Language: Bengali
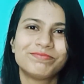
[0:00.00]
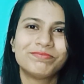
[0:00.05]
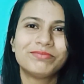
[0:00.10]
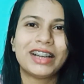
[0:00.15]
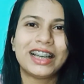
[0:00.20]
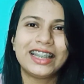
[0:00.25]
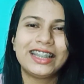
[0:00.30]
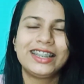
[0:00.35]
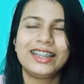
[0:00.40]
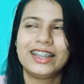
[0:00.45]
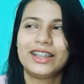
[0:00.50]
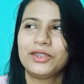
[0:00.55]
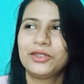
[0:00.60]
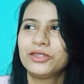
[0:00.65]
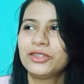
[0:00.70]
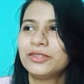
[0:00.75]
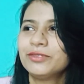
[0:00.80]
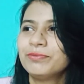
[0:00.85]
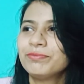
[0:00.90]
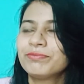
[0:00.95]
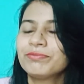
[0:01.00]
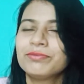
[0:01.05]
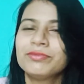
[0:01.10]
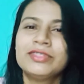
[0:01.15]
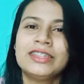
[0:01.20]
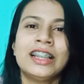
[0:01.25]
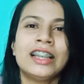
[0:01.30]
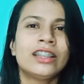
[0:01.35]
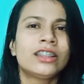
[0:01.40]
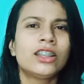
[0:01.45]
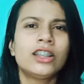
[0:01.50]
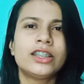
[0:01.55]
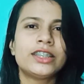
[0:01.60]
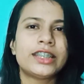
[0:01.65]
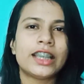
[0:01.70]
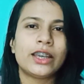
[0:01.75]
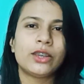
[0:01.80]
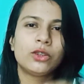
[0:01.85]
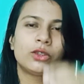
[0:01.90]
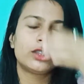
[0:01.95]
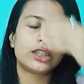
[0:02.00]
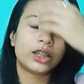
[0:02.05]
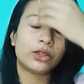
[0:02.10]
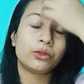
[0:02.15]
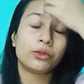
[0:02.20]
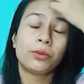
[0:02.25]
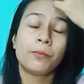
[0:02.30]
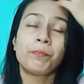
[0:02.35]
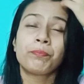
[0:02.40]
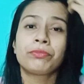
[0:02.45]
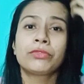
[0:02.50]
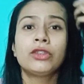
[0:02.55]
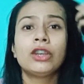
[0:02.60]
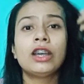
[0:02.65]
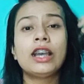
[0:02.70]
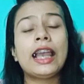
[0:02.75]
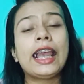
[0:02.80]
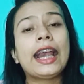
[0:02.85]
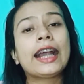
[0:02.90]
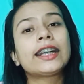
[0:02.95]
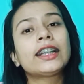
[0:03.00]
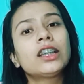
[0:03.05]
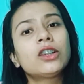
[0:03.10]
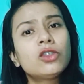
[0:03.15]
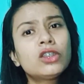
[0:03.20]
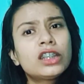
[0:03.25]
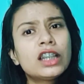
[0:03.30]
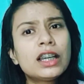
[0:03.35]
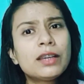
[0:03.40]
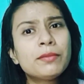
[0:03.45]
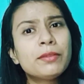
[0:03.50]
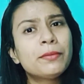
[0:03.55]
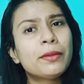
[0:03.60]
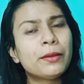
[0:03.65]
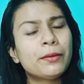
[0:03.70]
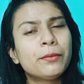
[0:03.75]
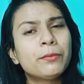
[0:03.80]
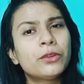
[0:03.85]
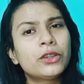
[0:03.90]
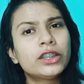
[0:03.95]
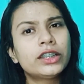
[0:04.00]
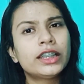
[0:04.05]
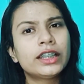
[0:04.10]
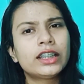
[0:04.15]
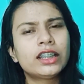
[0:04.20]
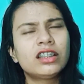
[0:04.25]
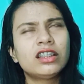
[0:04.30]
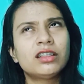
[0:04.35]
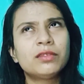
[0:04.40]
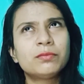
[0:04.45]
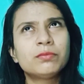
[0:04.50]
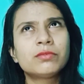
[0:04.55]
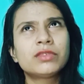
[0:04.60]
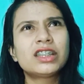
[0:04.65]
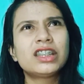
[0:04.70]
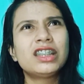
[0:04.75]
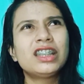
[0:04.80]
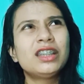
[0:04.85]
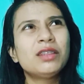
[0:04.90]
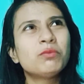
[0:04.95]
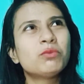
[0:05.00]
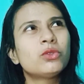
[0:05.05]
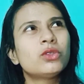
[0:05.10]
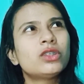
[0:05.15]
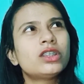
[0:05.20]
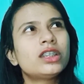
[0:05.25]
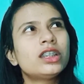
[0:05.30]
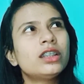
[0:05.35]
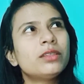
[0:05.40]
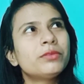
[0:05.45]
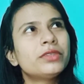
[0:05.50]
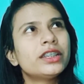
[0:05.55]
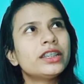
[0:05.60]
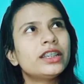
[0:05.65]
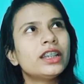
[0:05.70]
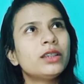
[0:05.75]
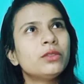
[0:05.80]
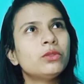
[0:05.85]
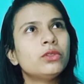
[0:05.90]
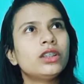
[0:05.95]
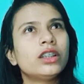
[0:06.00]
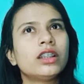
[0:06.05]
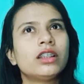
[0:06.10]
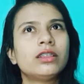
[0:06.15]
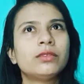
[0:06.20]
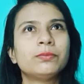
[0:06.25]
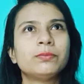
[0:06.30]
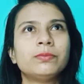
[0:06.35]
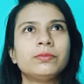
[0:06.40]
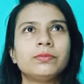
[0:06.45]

বাইক গেল তো যাই হোক ছাড়ুন তো একটা কথা আমি ভেবে পরে দেখলাম কি বলছিলাম সেটাই ভুলে গেলাম